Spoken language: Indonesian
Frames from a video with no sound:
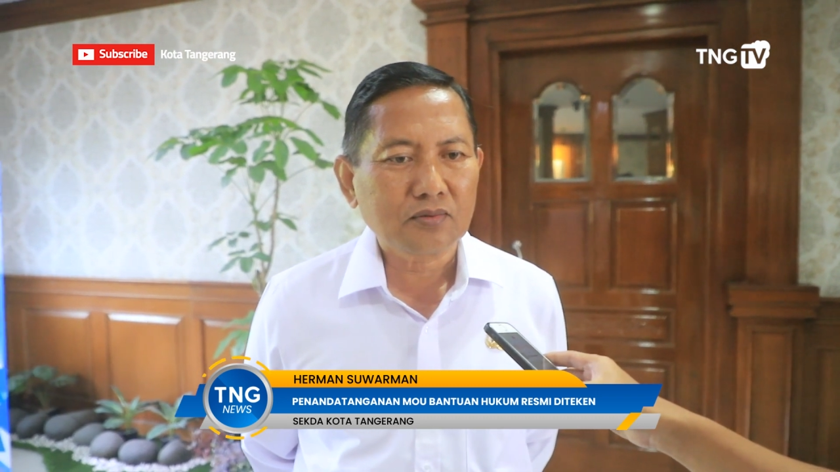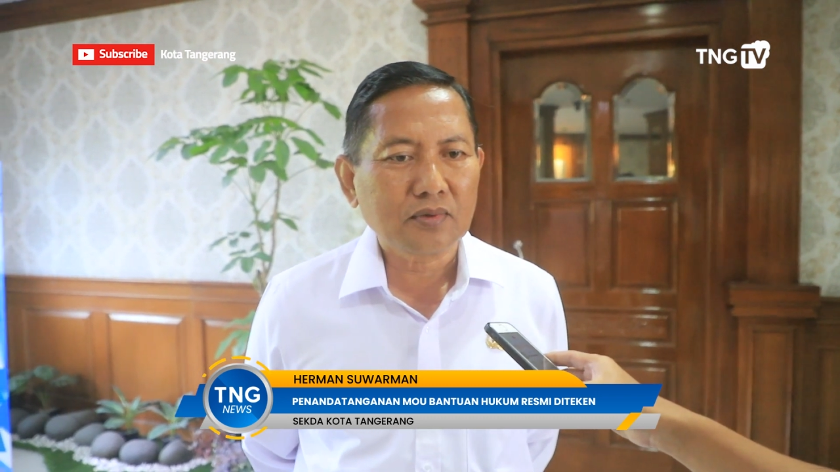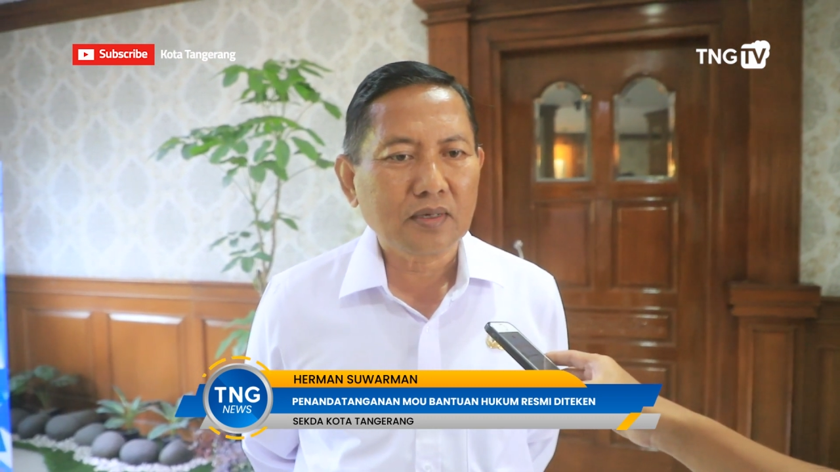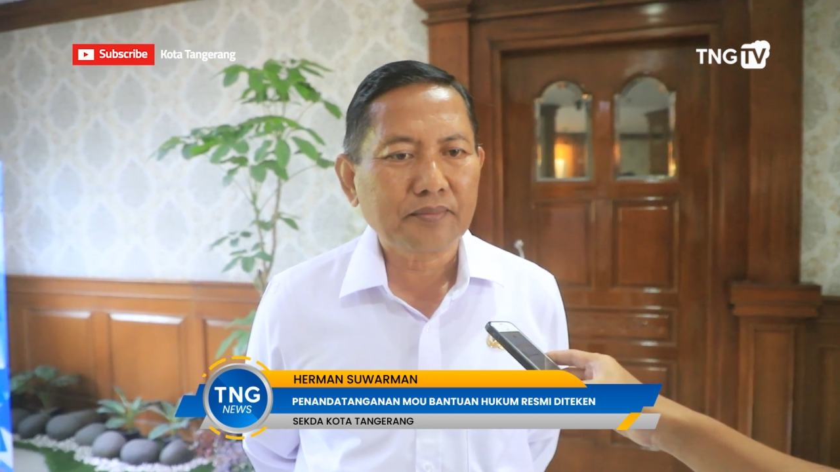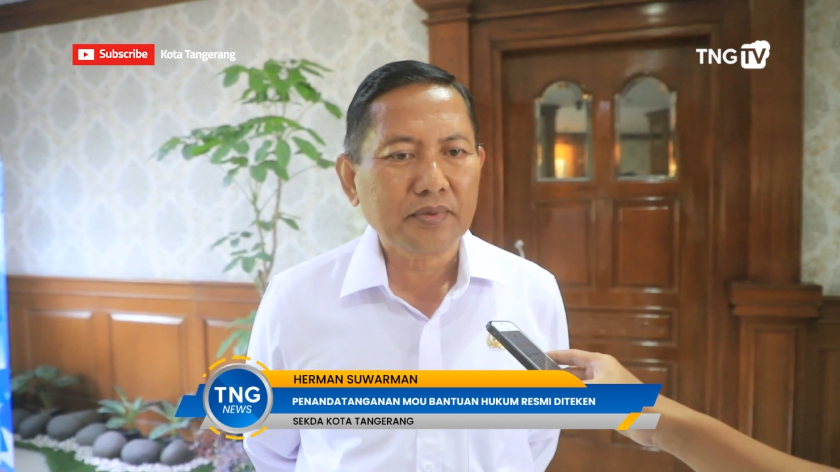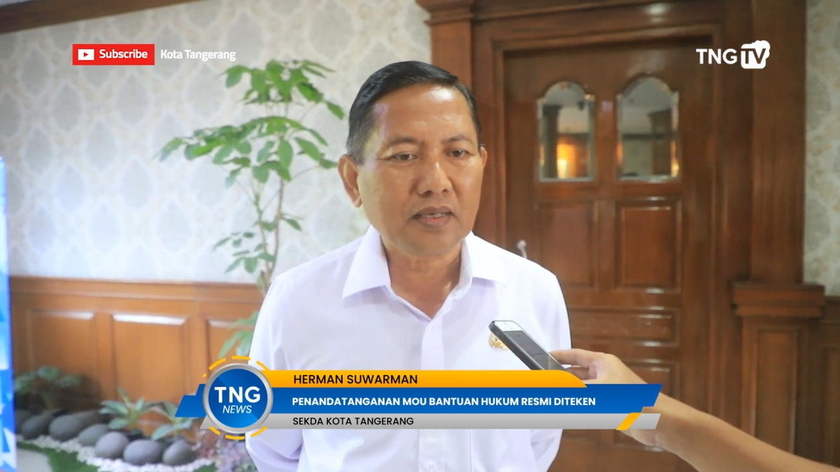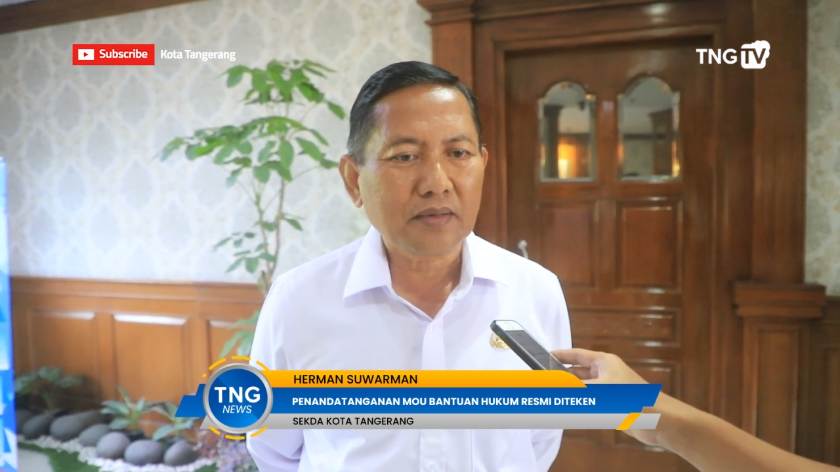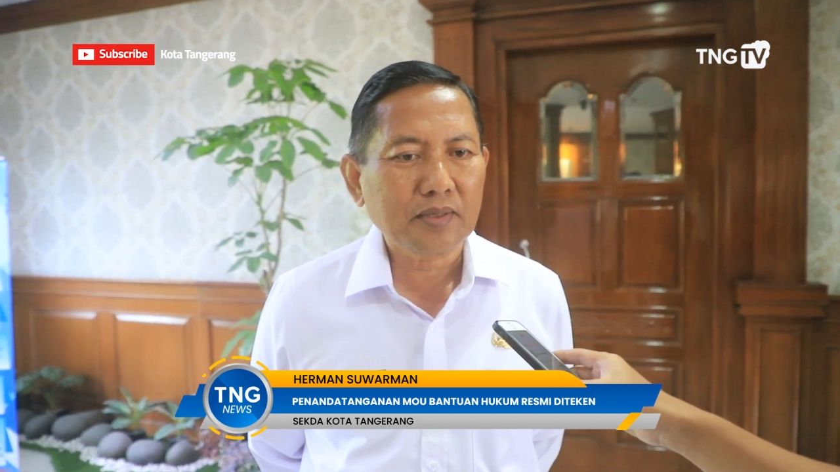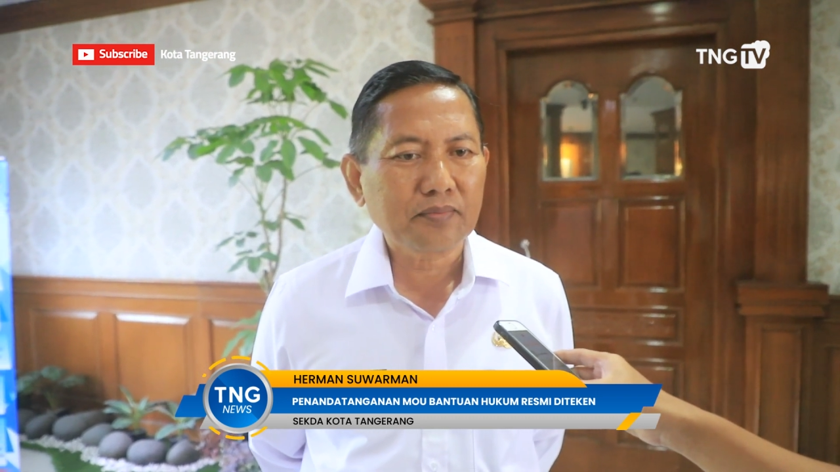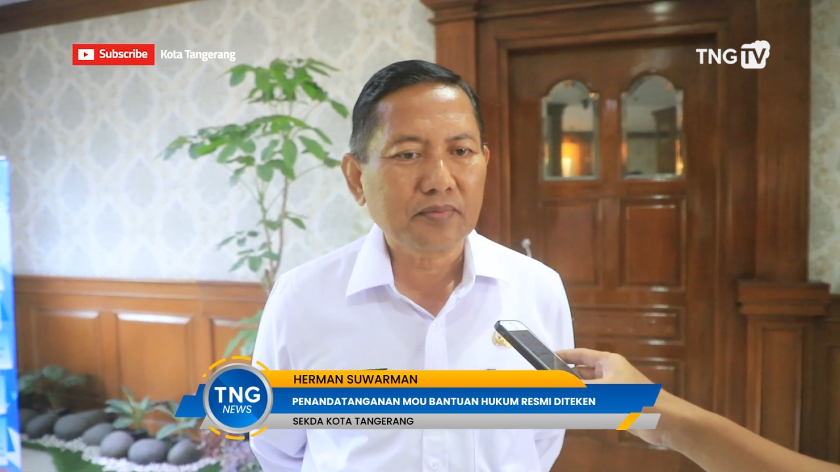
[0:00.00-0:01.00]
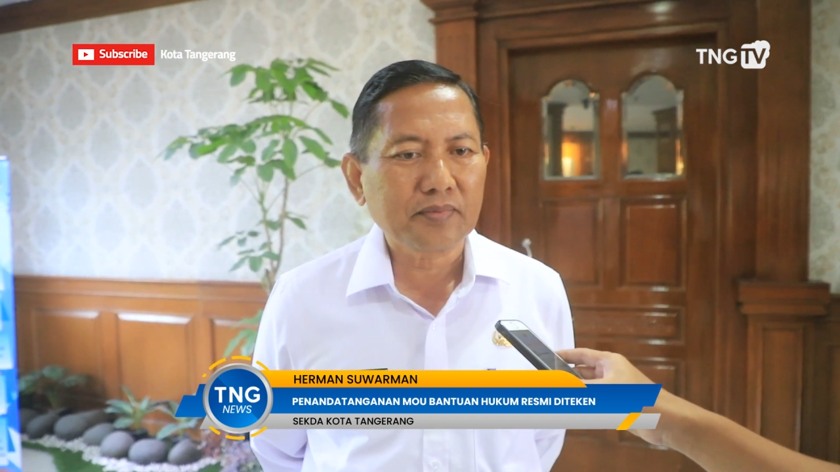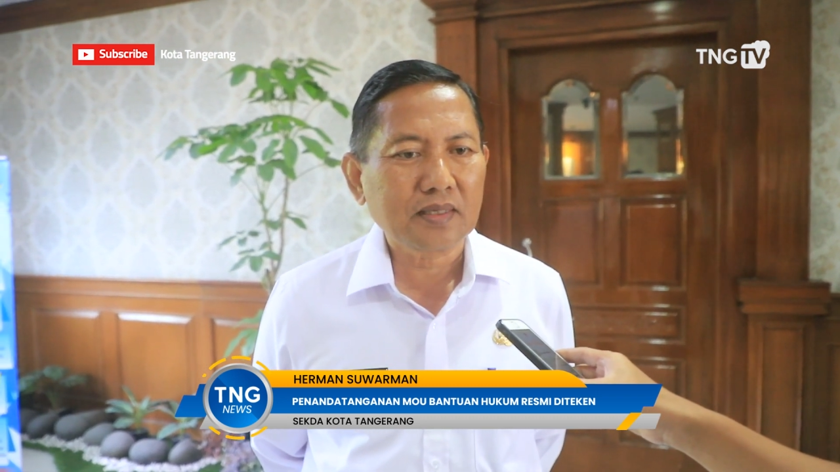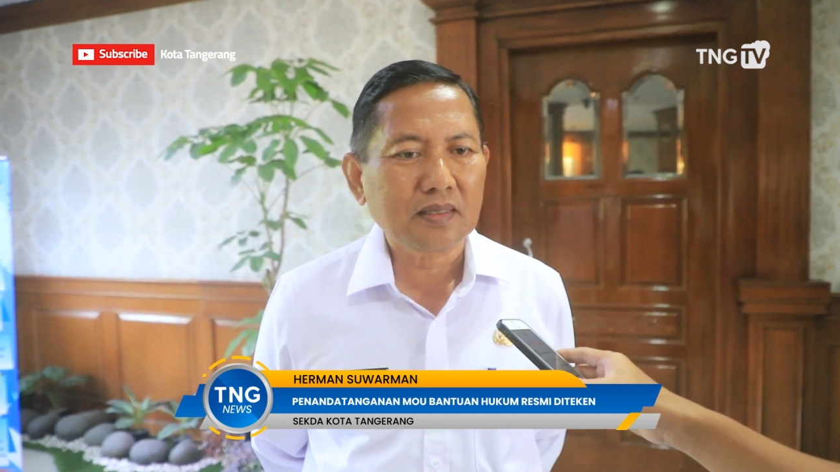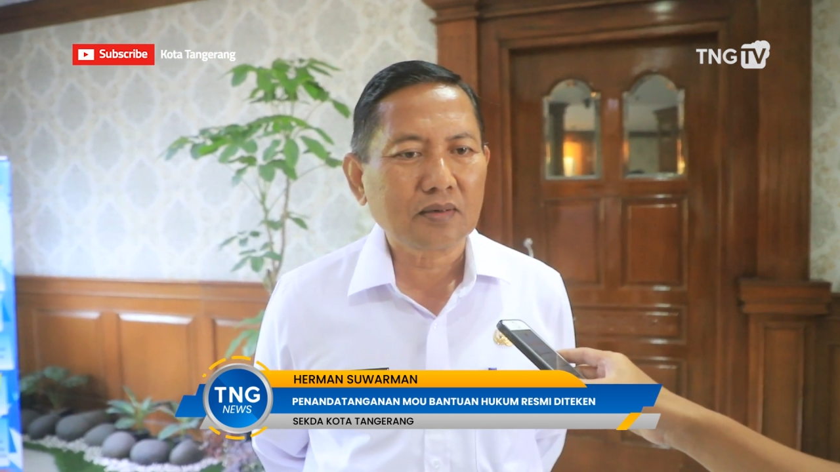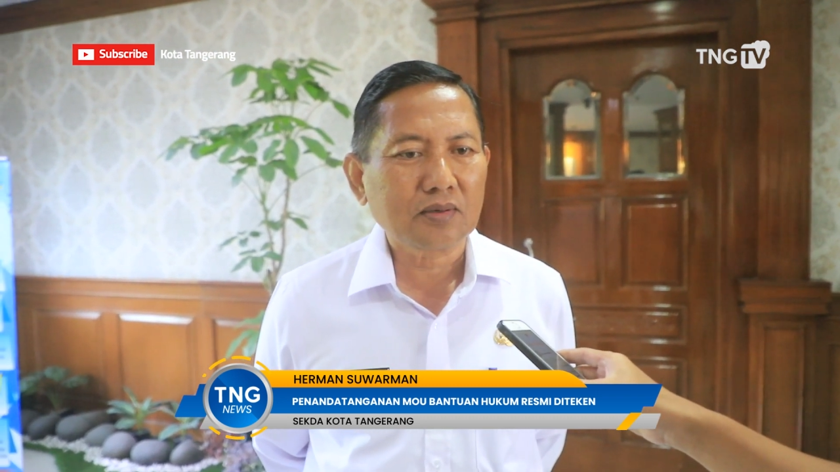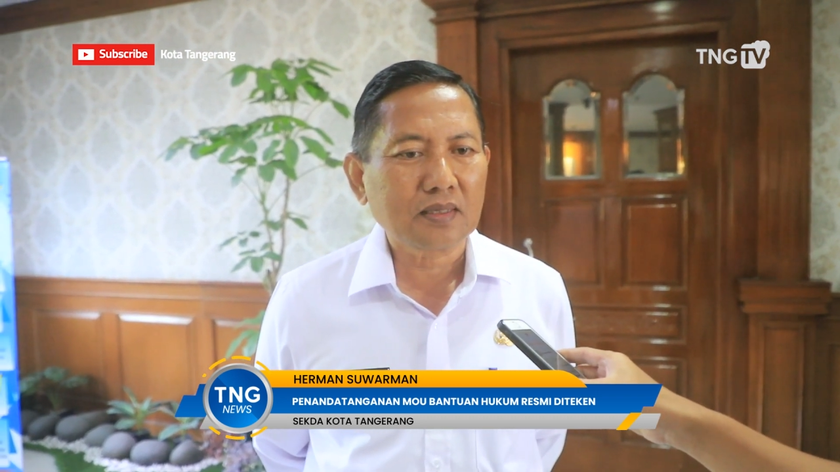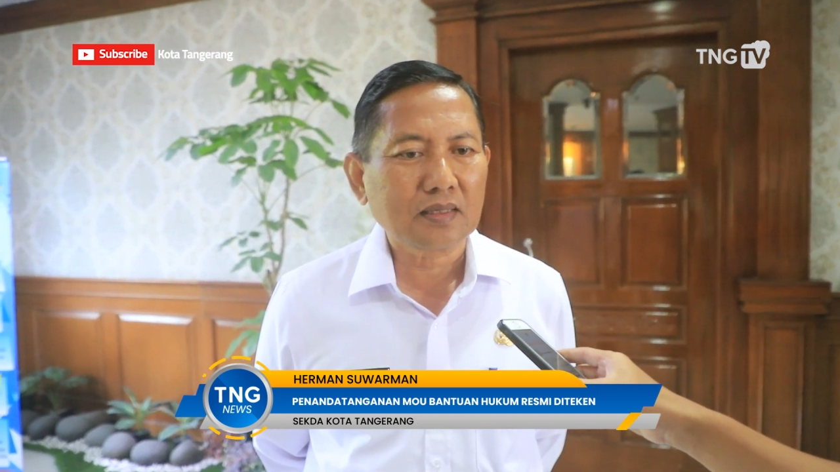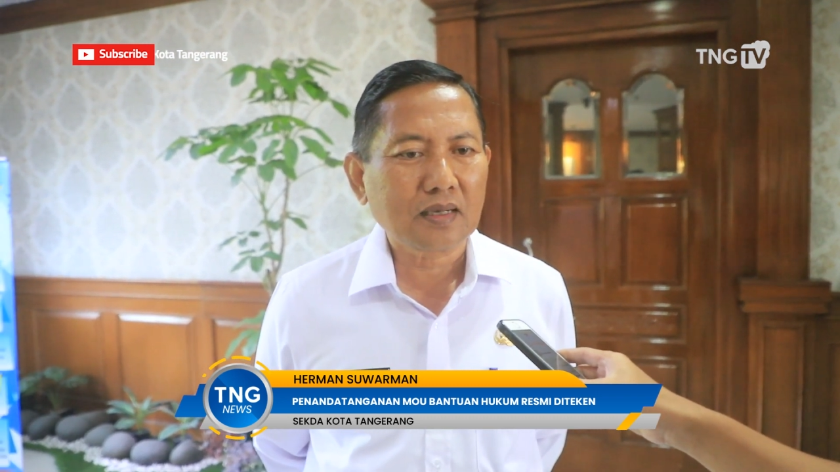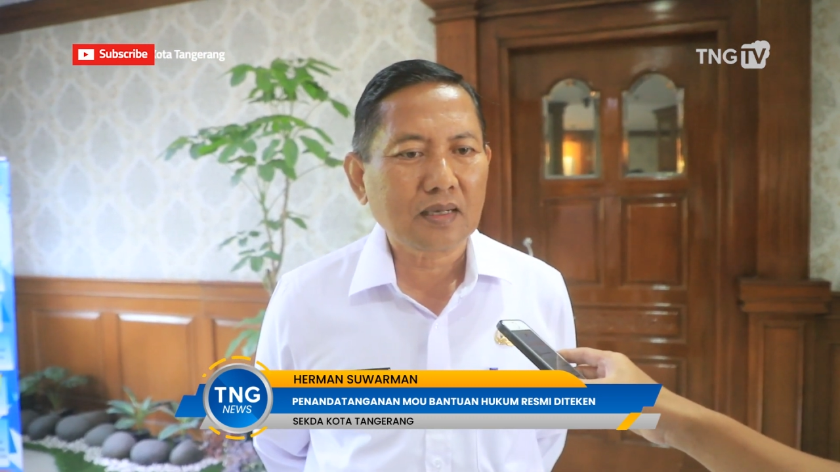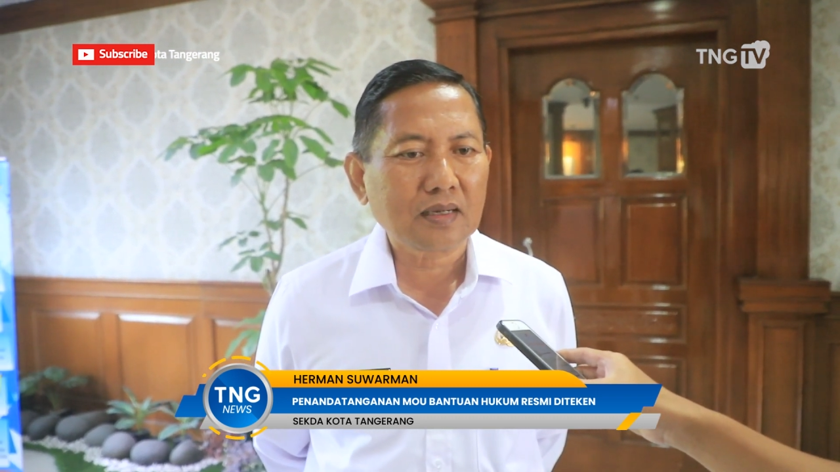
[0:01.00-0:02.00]
juga pejabat pemerintah
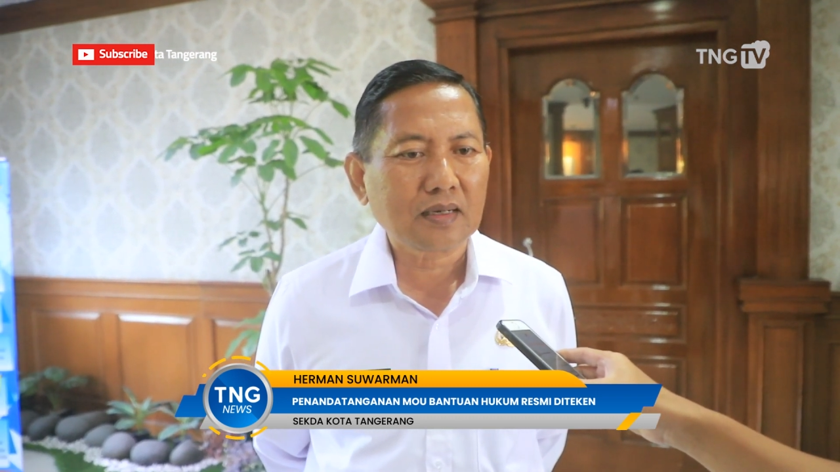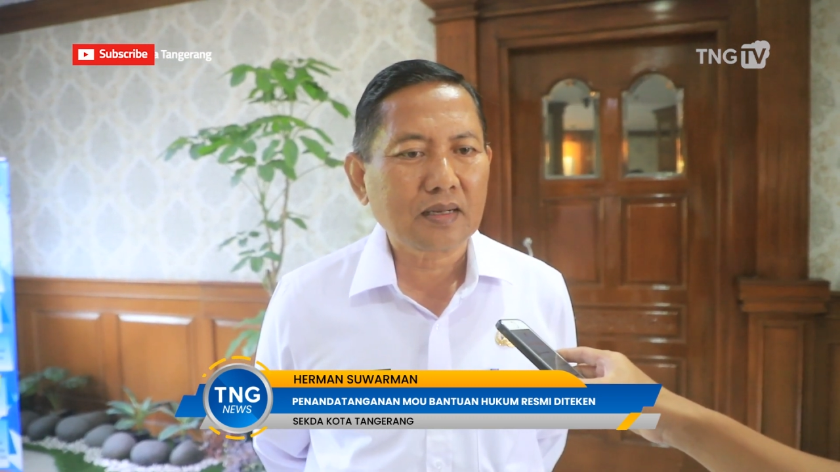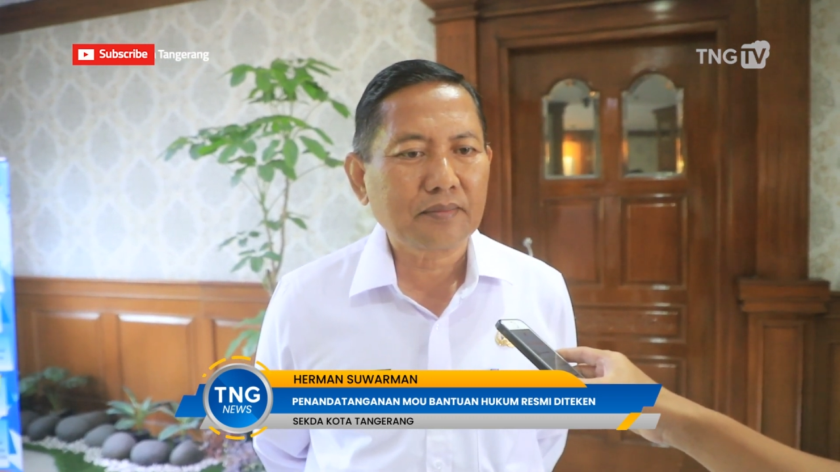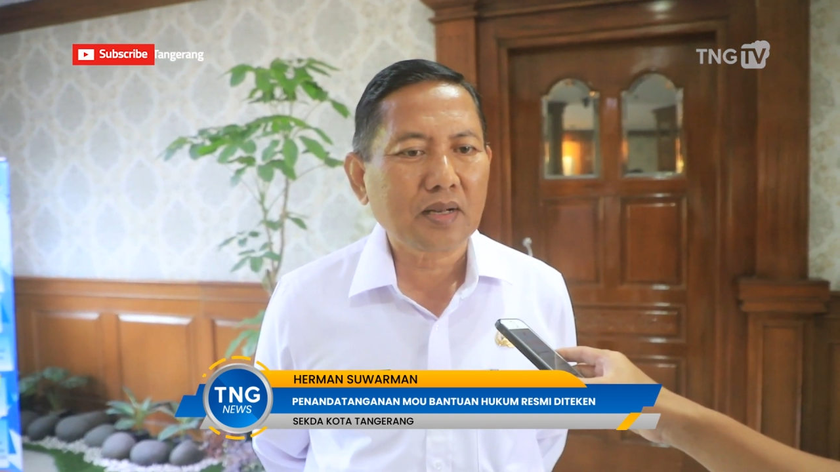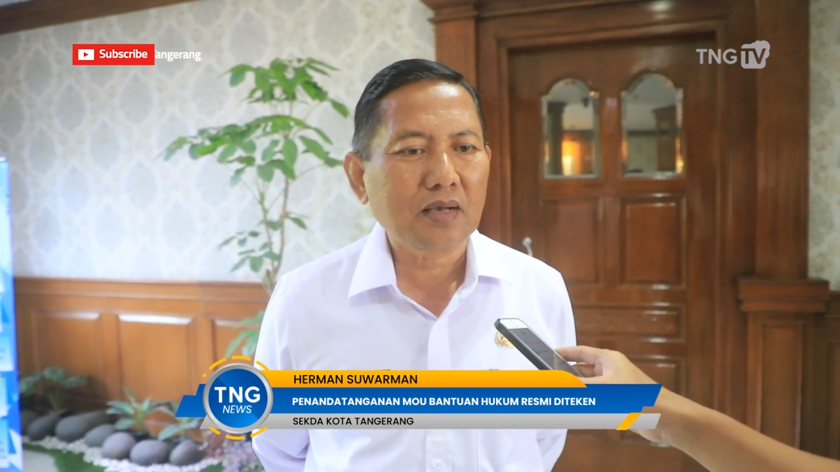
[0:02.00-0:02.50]
Kota Tangerang dalam